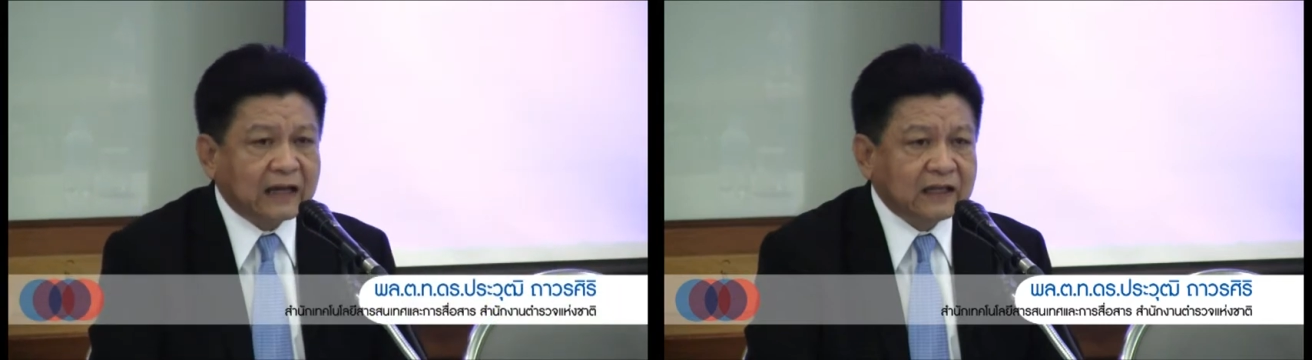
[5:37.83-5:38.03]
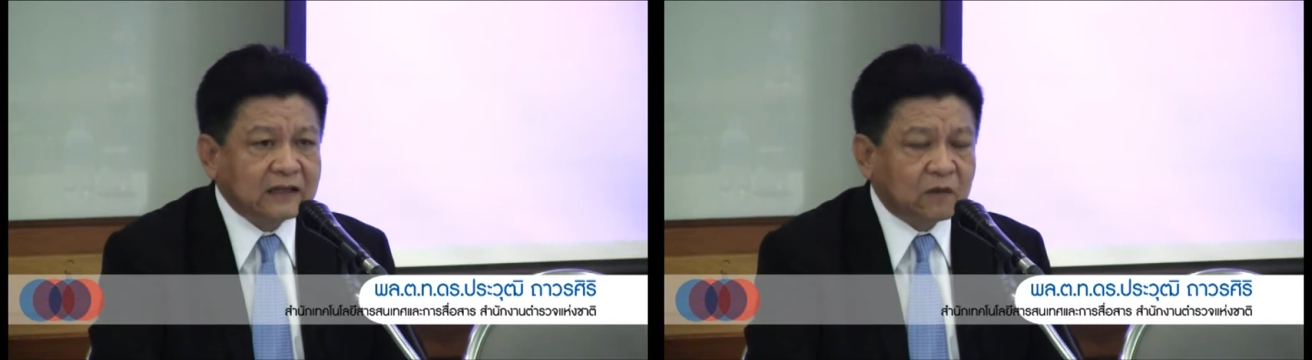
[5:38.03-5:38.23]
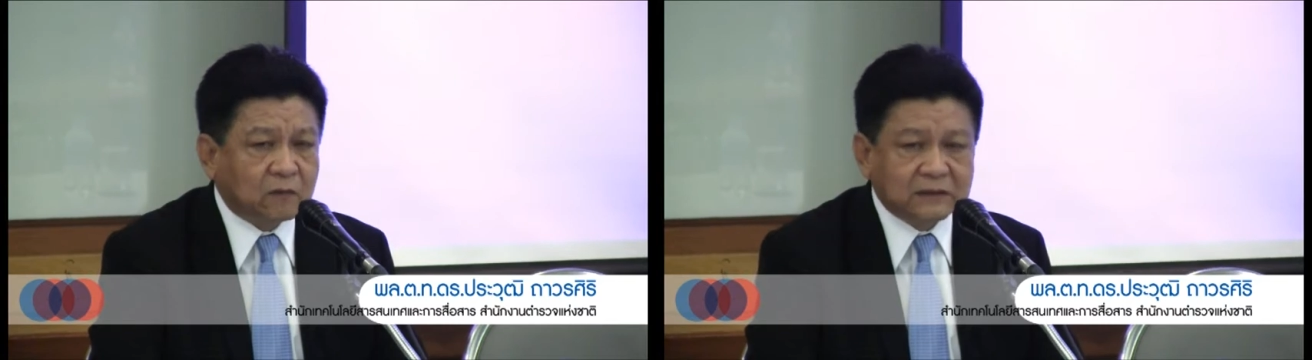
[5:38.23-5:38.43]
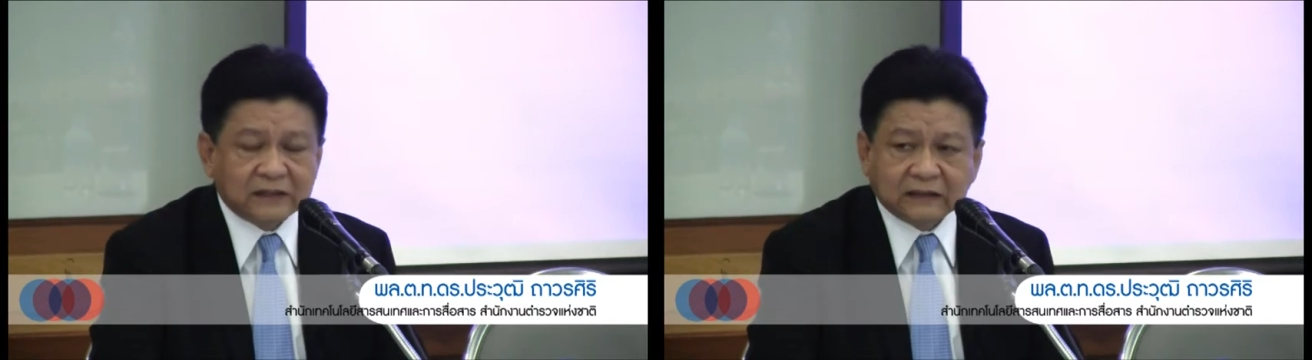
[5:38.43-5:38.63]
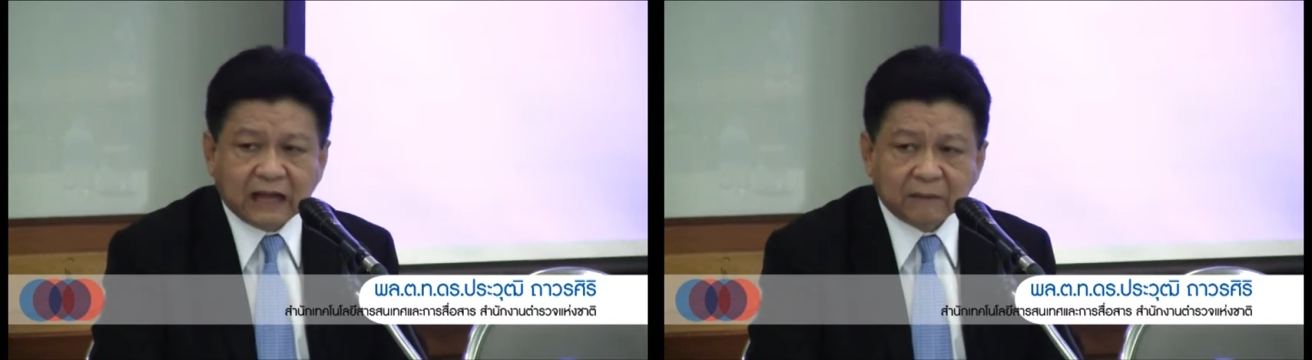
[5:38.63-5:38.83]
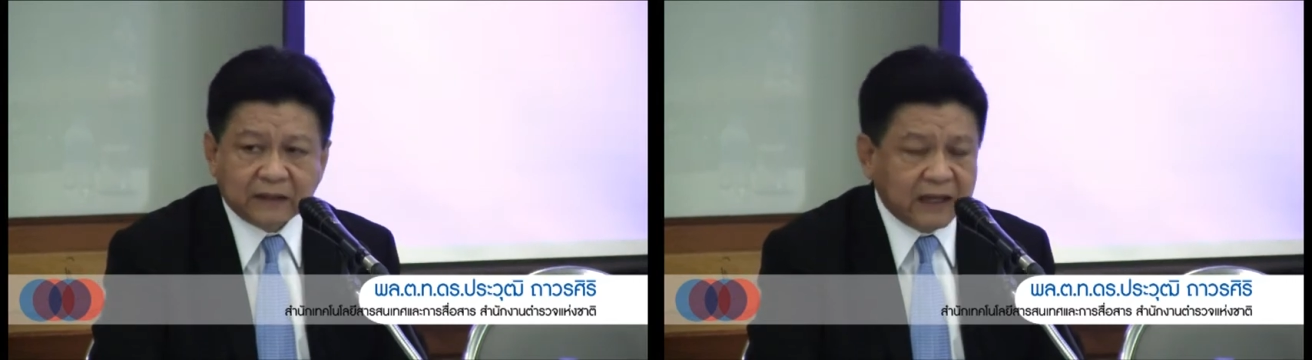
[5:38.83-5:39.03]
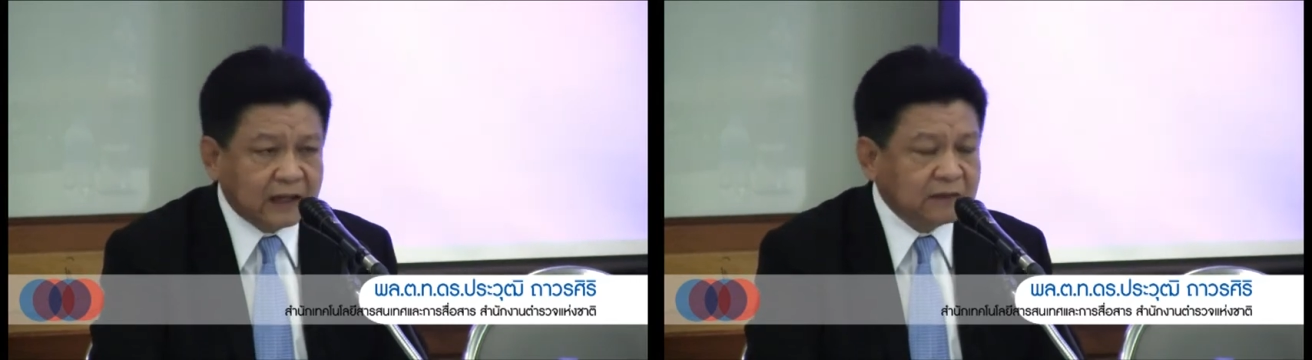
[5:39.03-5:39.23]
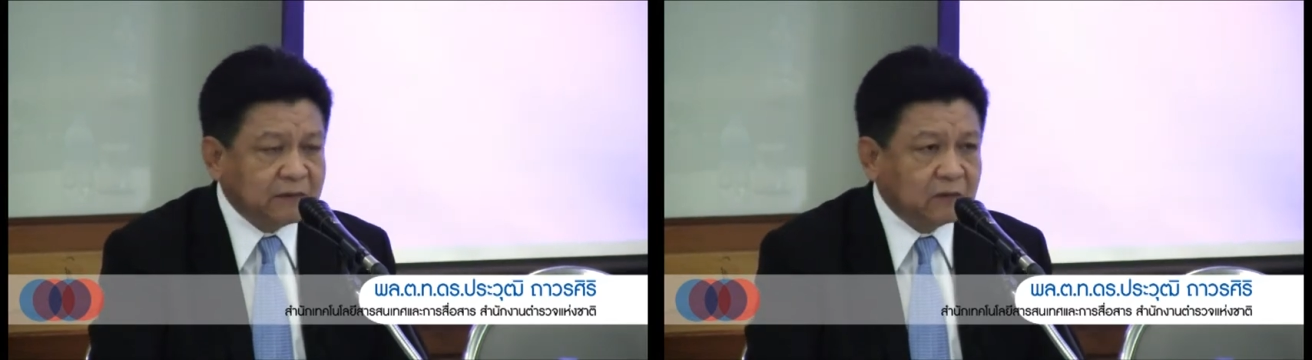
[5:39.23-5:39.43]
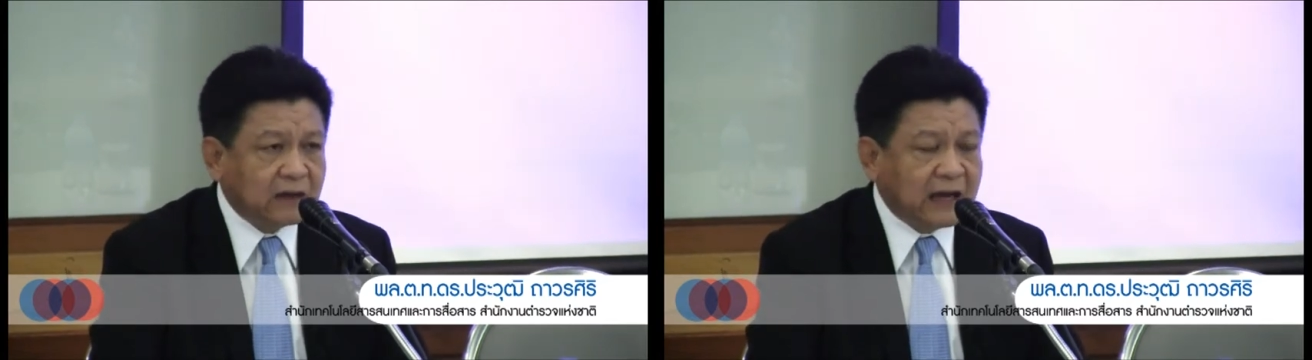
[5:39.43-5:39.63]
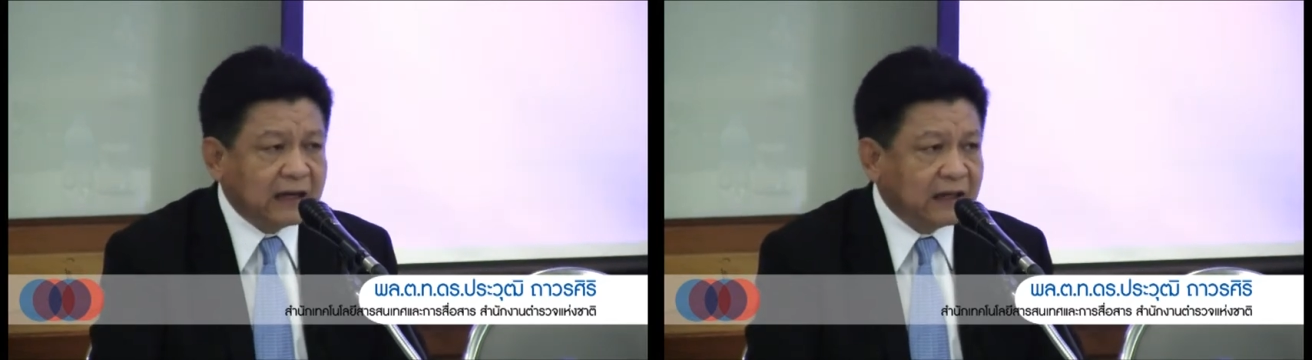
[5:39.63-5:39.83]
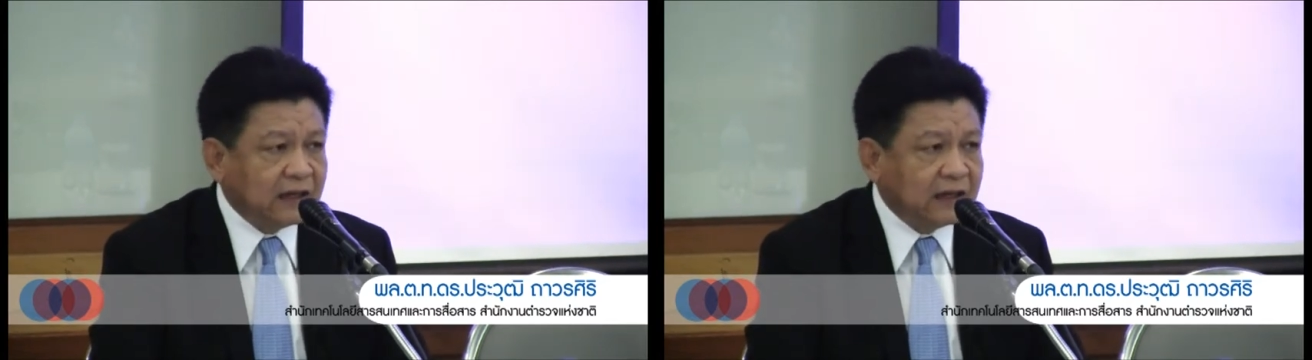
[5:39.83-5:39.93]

ที่ส่งมาจากต่างประเทศซึ่งเป็นลูกค้า